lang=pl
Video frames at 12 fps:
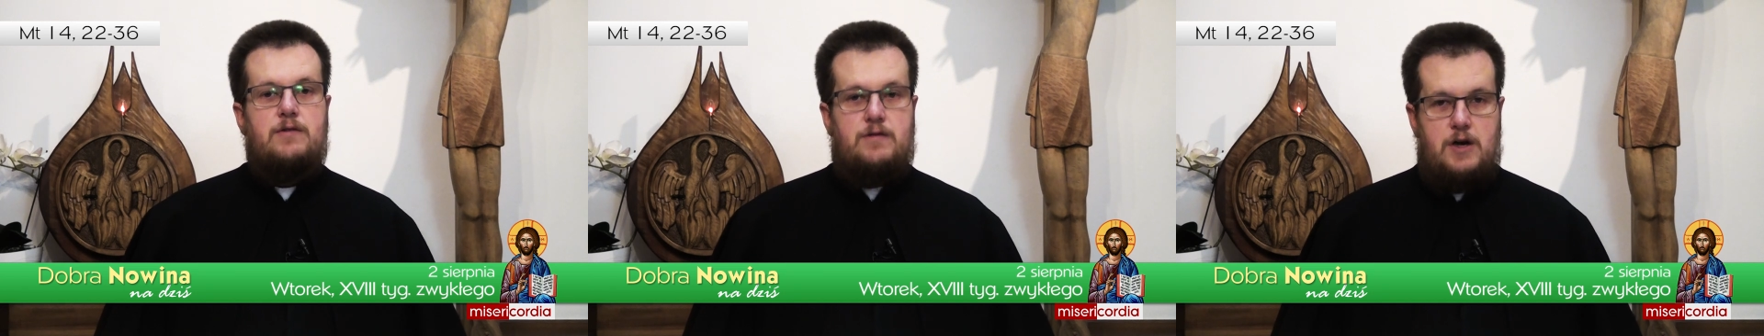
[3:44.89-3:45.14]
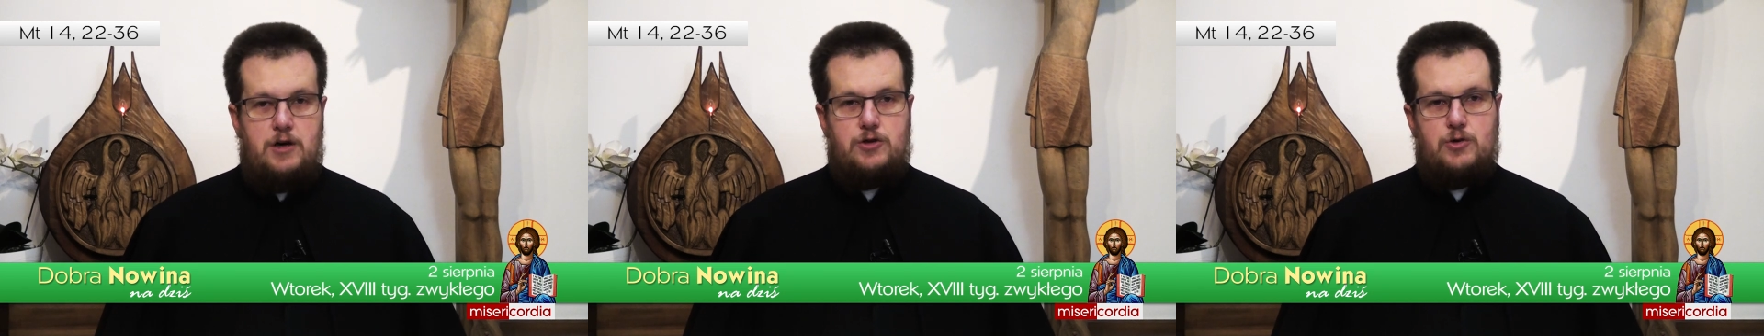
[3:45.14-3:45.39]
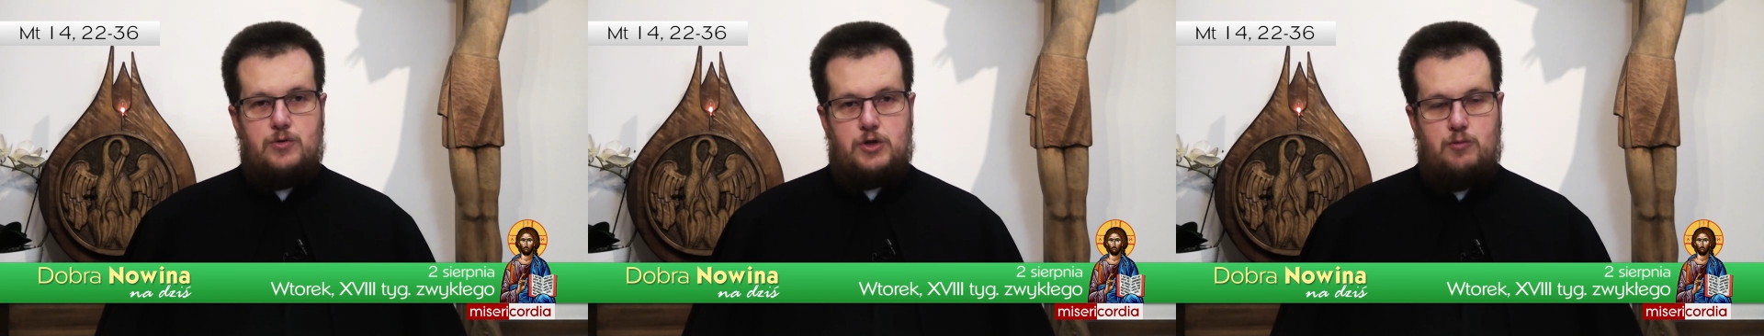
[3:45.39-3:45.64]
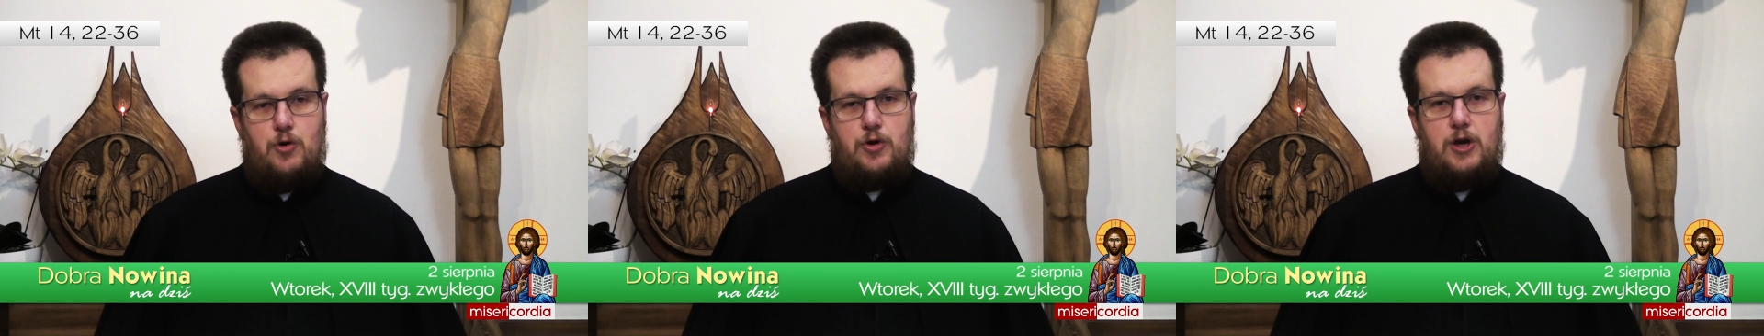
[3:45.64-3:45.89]
więzią z
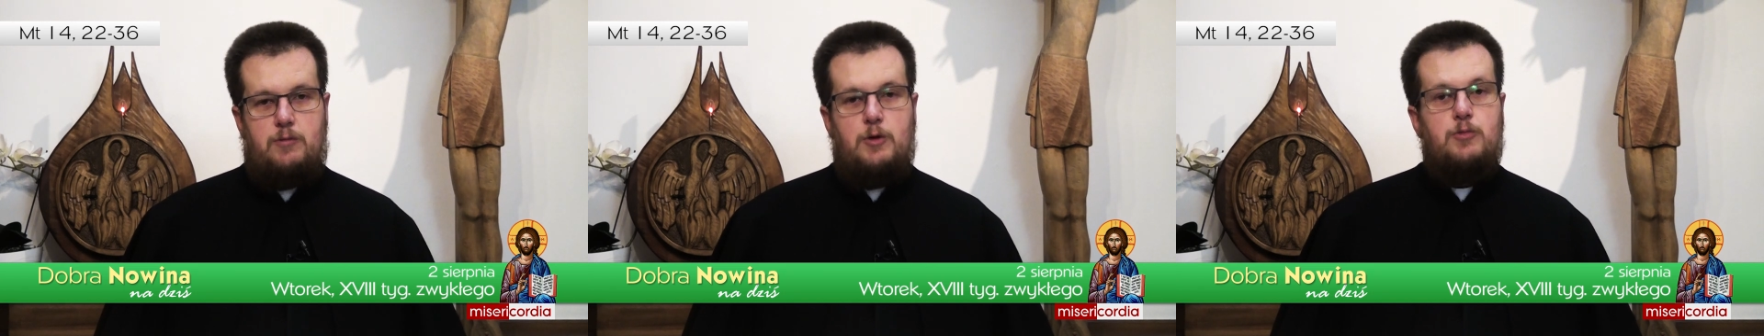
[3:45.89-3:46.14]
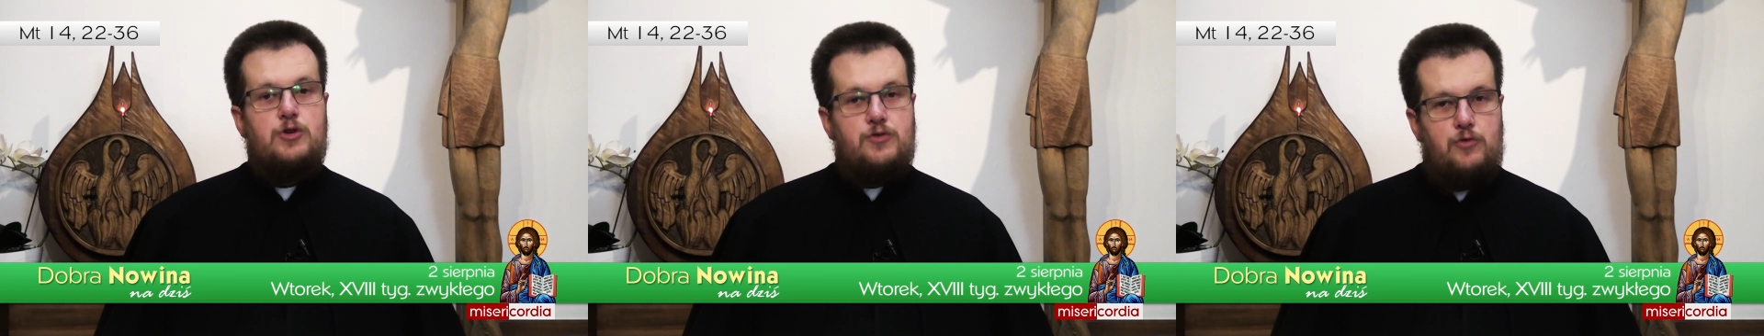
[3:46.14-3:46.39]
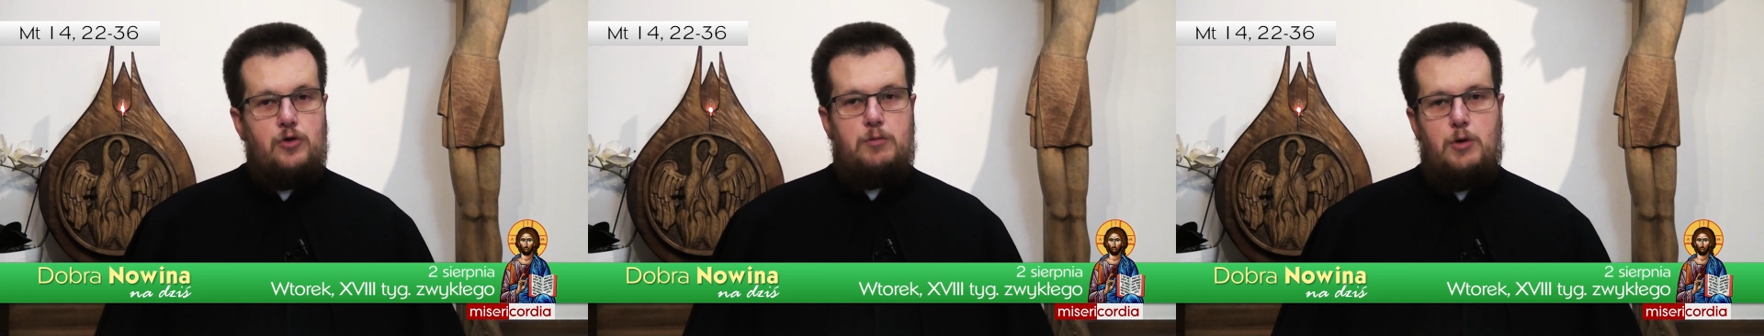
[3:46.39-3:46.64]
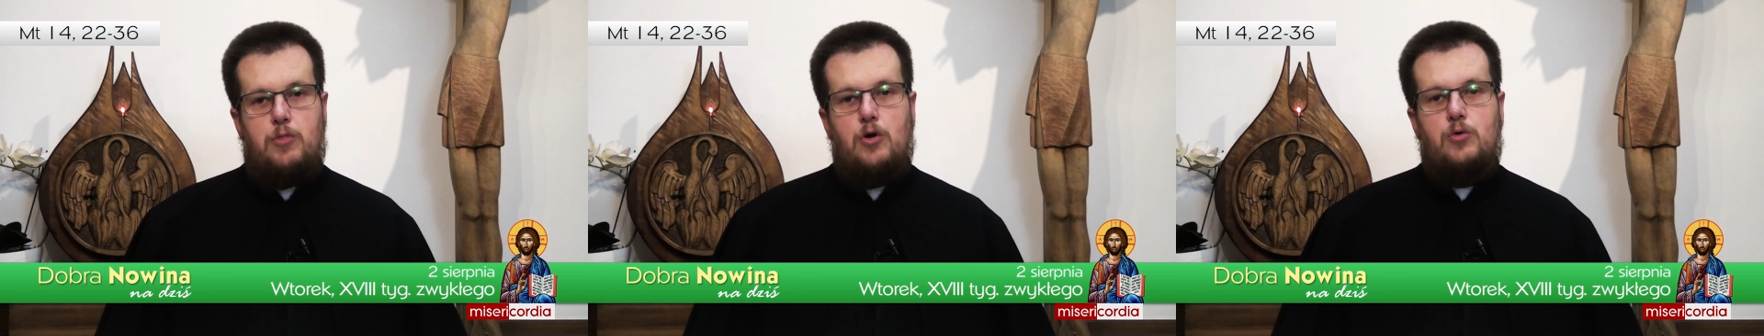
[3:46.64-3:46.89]
Bogiem i
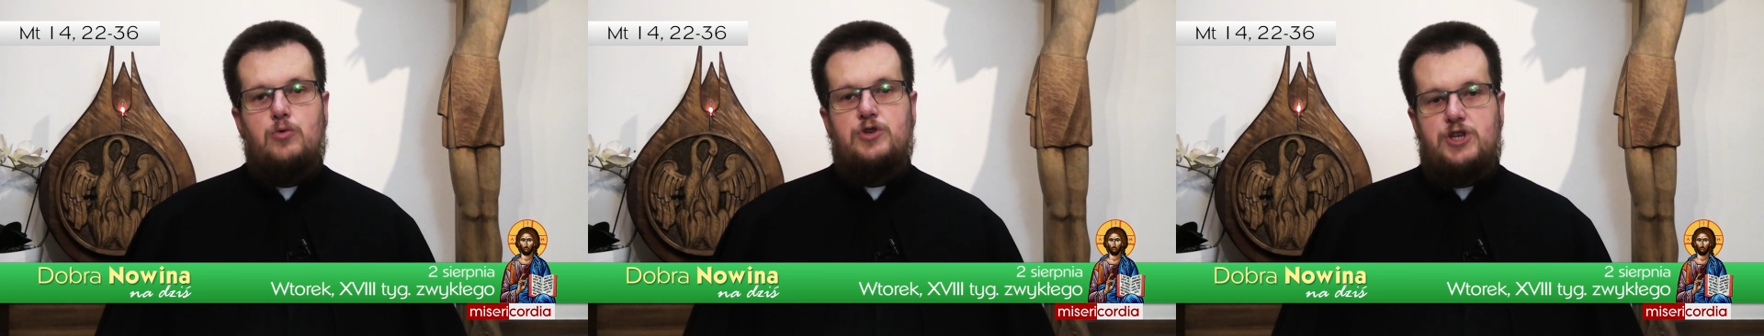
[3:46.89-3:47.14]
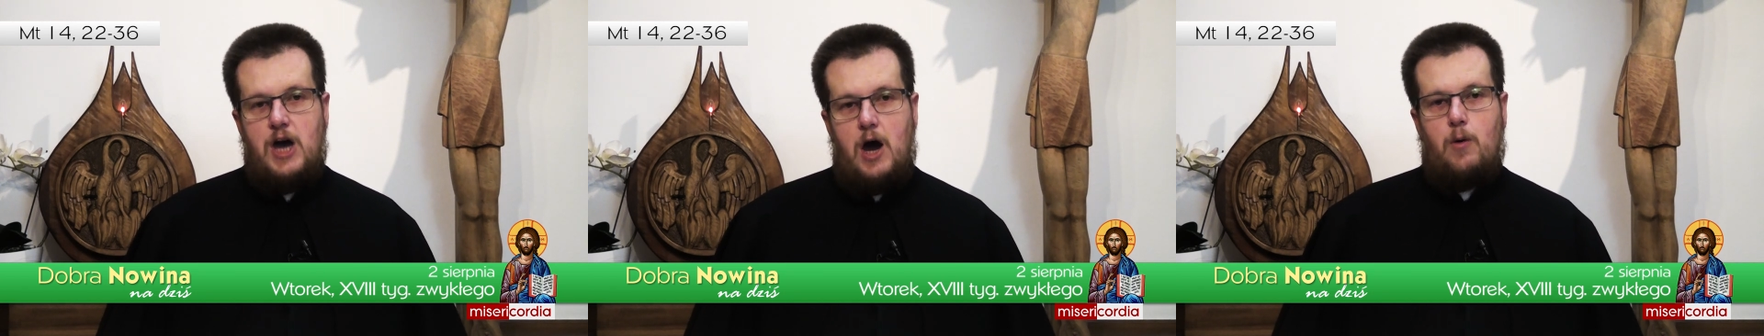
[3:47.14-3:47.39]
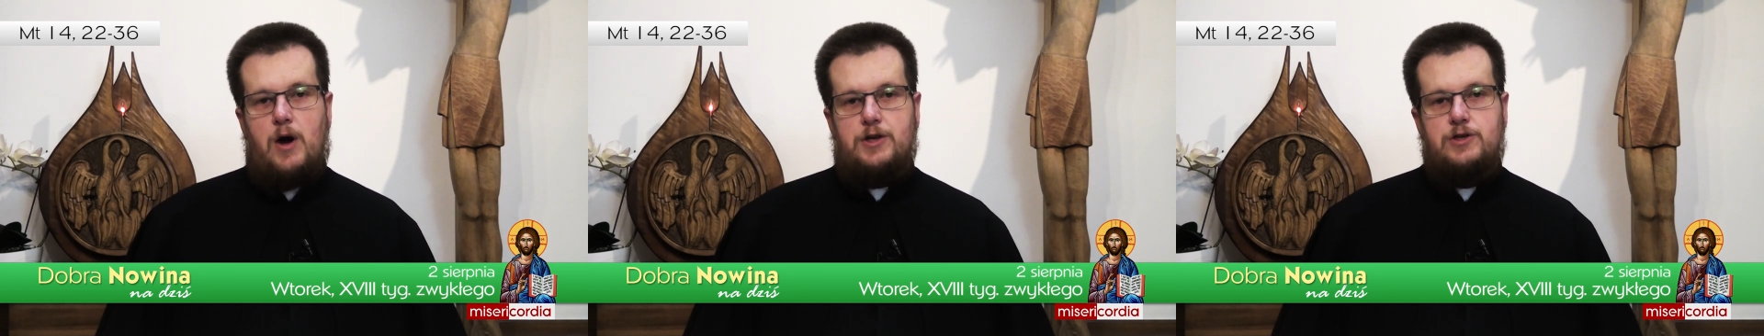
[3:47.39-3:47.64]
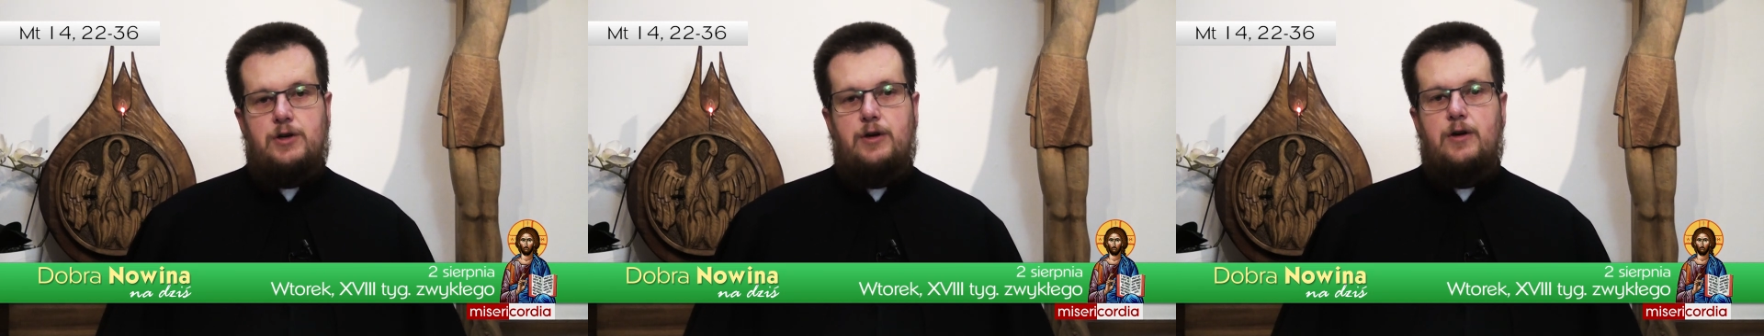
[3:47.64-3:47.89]
pozwólmy Bogu
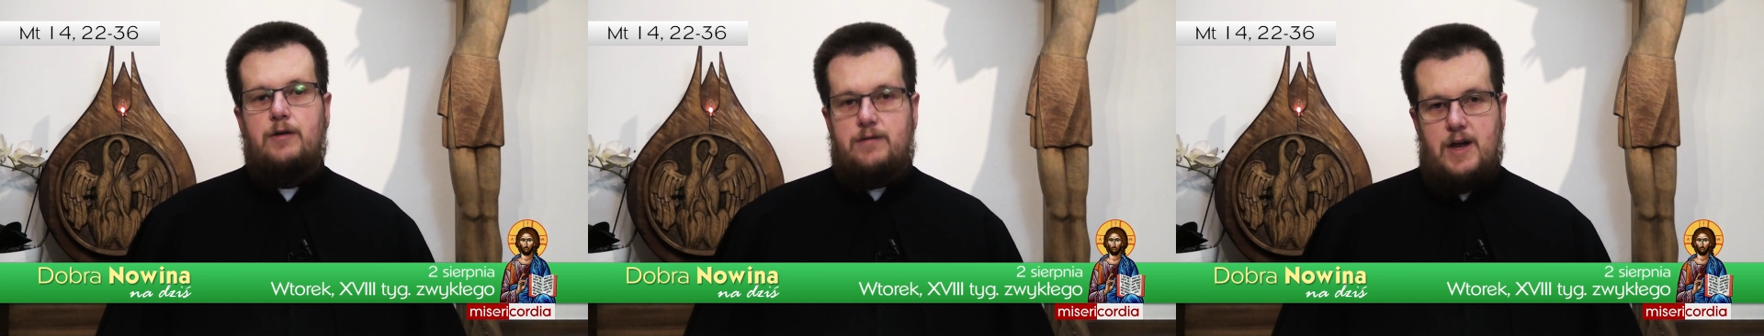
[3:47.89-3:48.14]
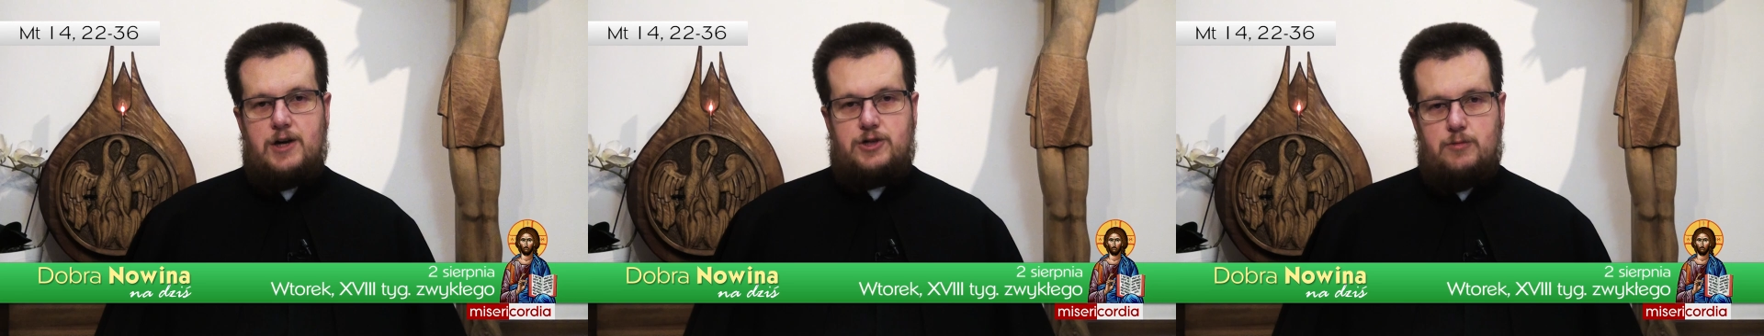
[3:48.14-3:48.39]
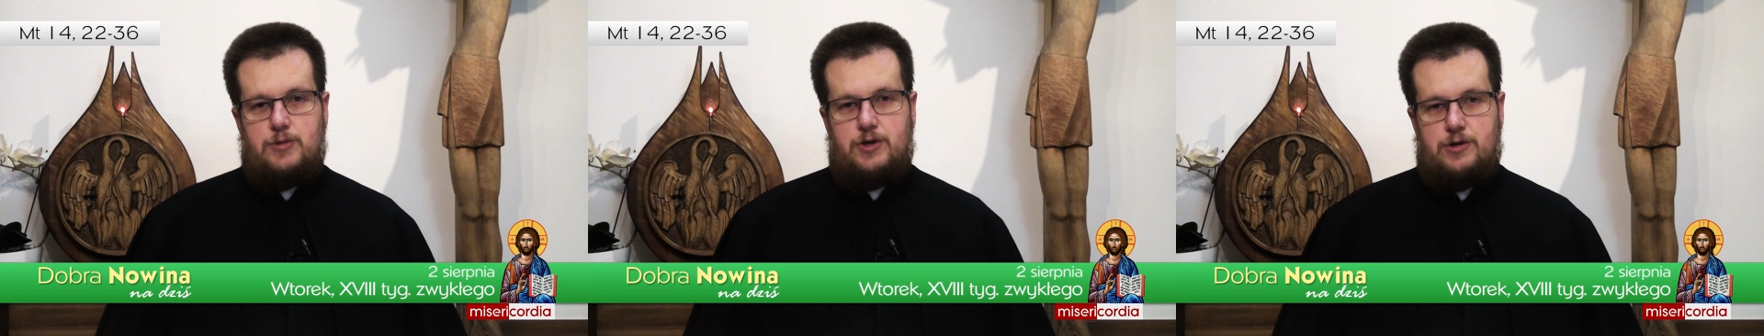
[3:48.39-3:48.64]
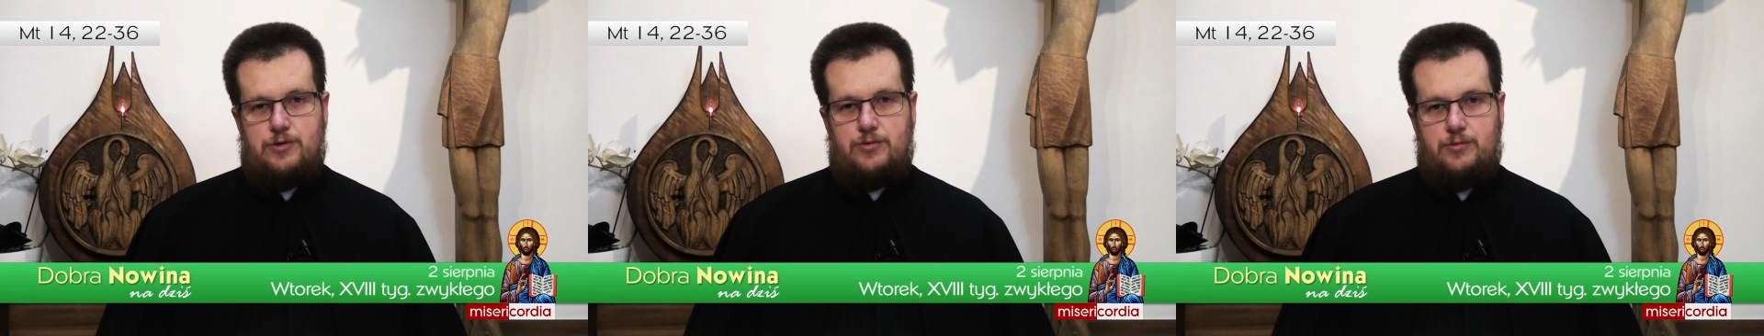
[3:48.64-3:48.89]
działać w naszym
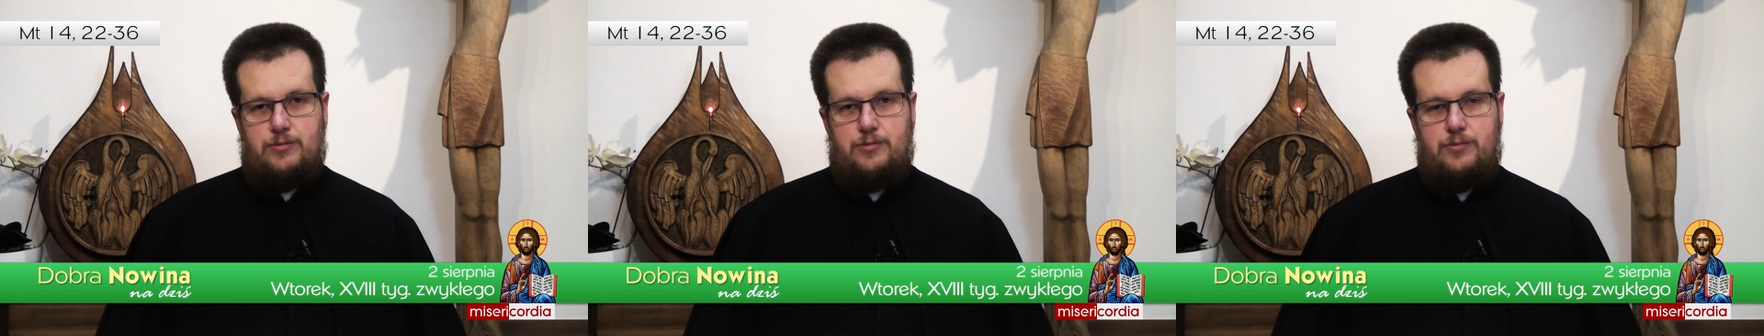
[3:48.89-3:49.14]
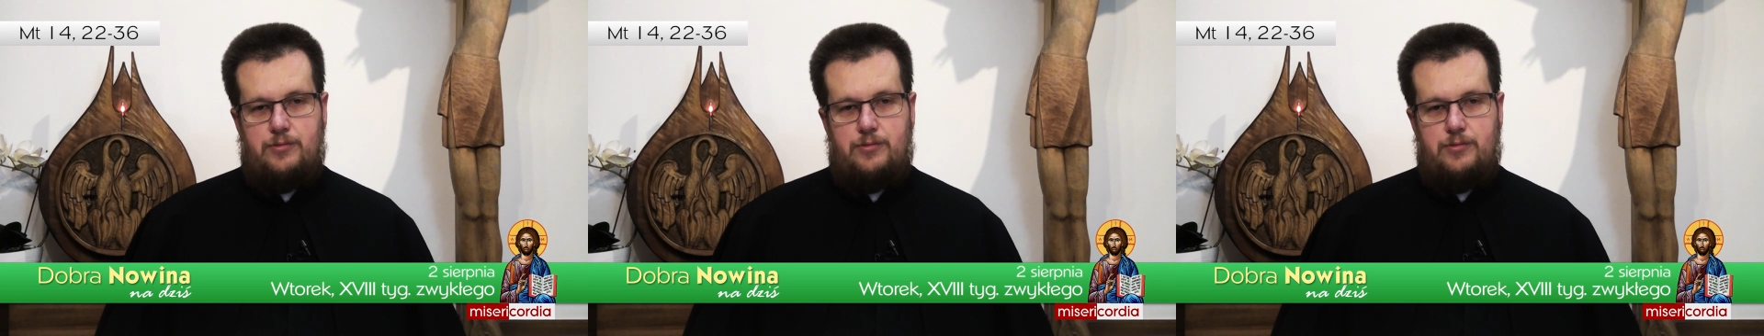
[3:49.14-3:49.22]
życiu.